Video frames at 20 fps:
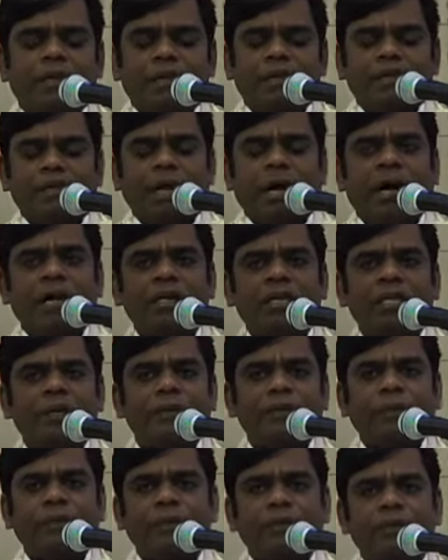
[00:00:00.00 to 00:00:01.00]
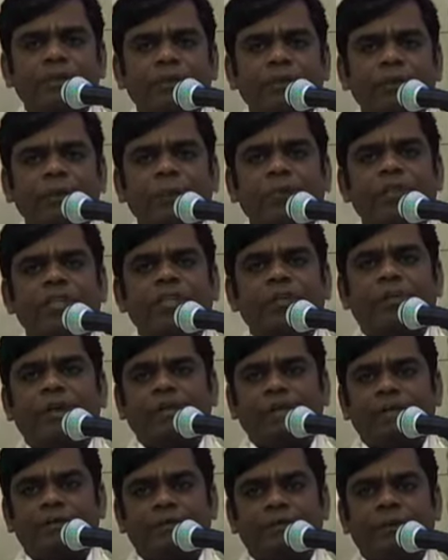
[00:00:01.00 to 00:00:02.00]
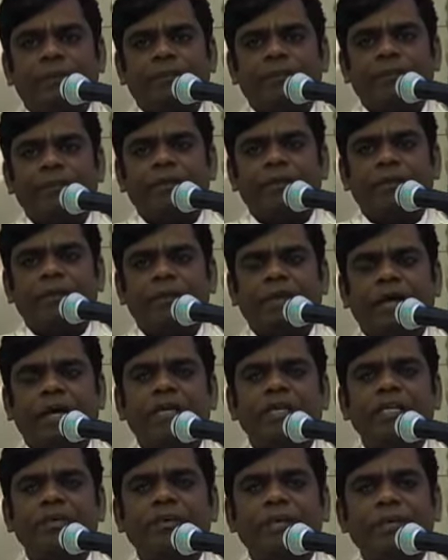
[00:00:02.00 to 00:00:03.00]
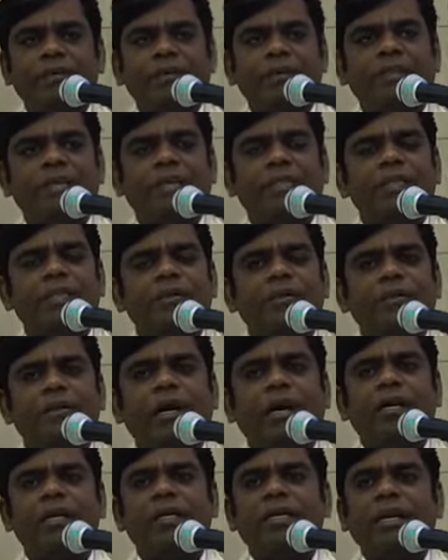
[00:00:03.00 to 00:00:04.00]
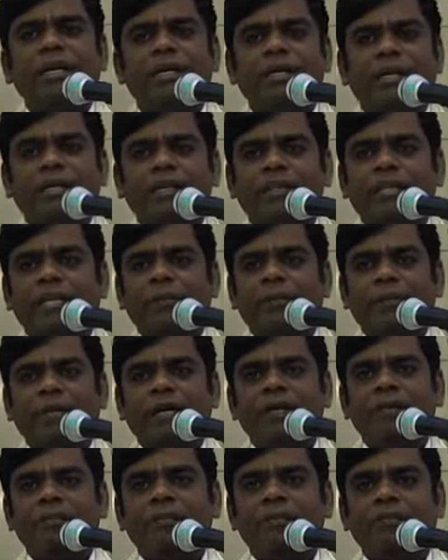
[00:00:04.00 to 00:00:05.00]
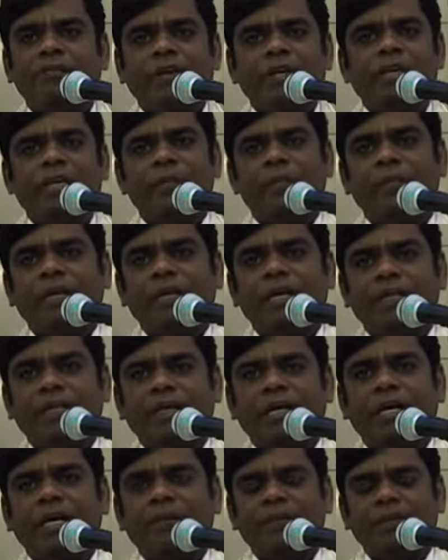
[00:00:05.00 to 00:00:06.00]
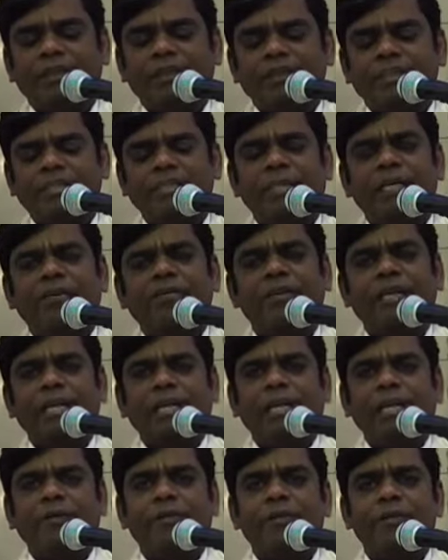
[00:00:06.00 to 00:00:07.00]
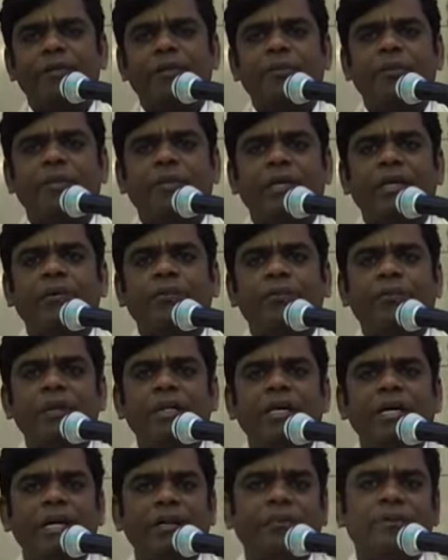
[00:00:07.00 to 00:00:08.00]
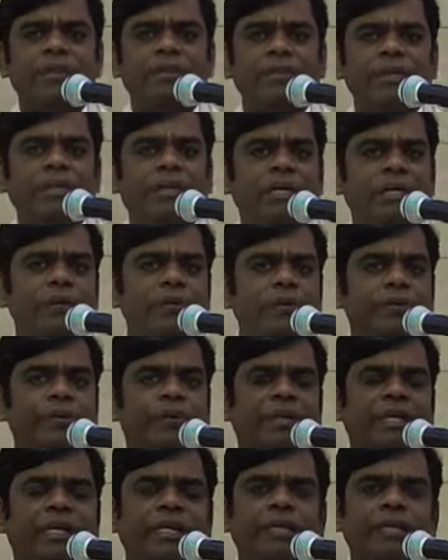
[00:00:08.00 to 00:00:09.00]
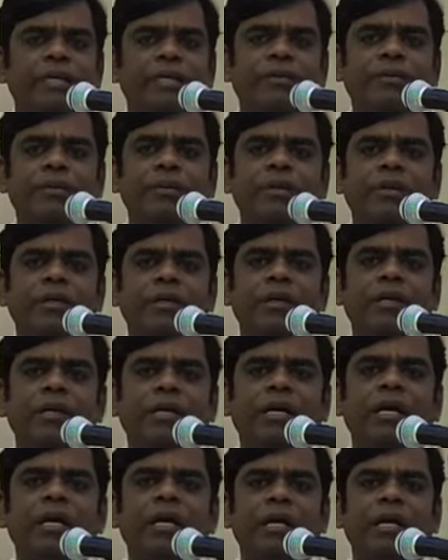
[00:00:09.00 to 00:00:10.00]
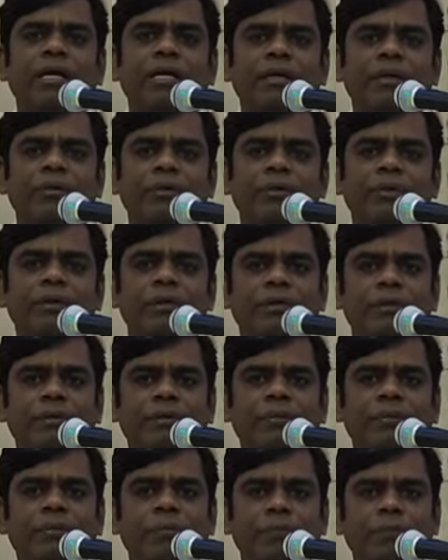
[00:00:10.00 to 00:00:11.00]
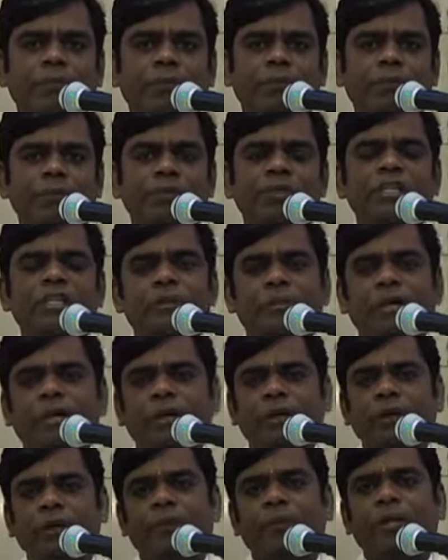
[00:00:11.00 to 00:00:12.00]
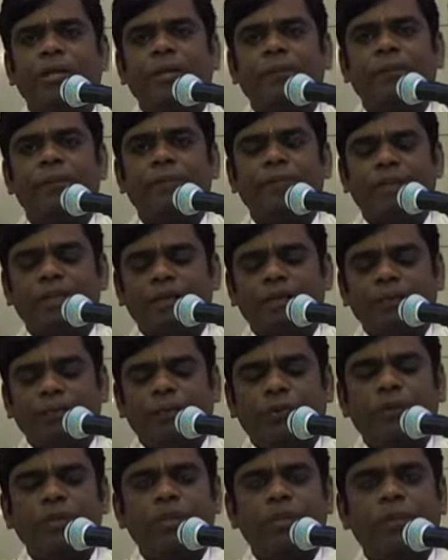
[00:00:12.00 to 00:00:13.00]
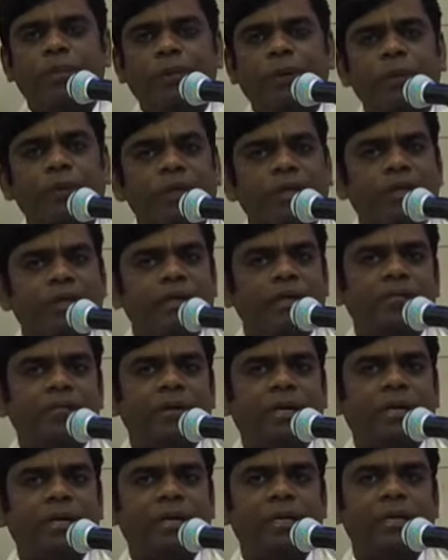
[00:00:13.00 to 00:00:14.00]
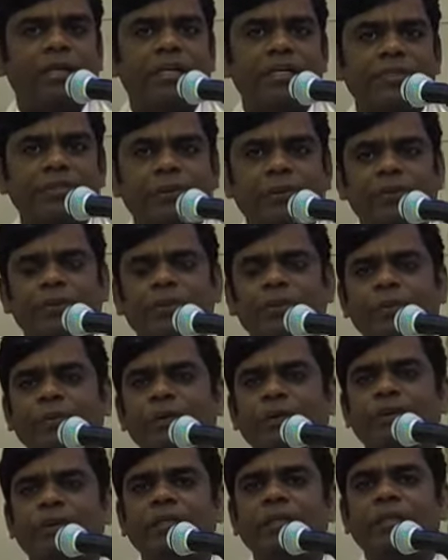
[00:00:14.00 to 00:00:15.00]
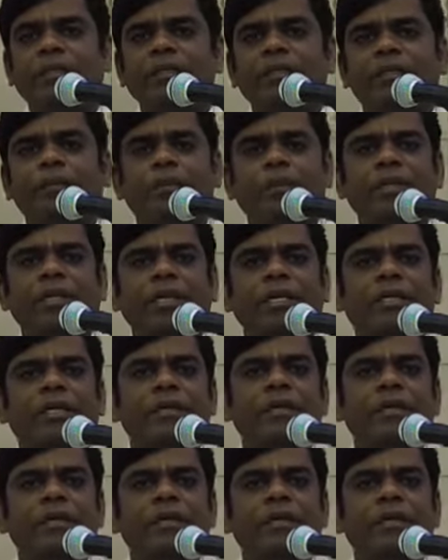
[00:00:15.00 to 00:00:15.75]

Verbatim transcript: இந்த ஆண்டவன் வந்து புனிதமானவர் ஆண்டவரை வந்து எந்த ஒரு அழுக்கான இடத்திலும் நான் வைக்க முடியாது ஆகவே தான் சில வேளையில் வந்து நம்முடைய உள்ளங்கள் வந்து கடவுளுடைய ஒரு ஒரு புனிதமான கோயில் புனித பவுல் அடி அடிகளார் சொல்வது போல வந்து நம்முடைய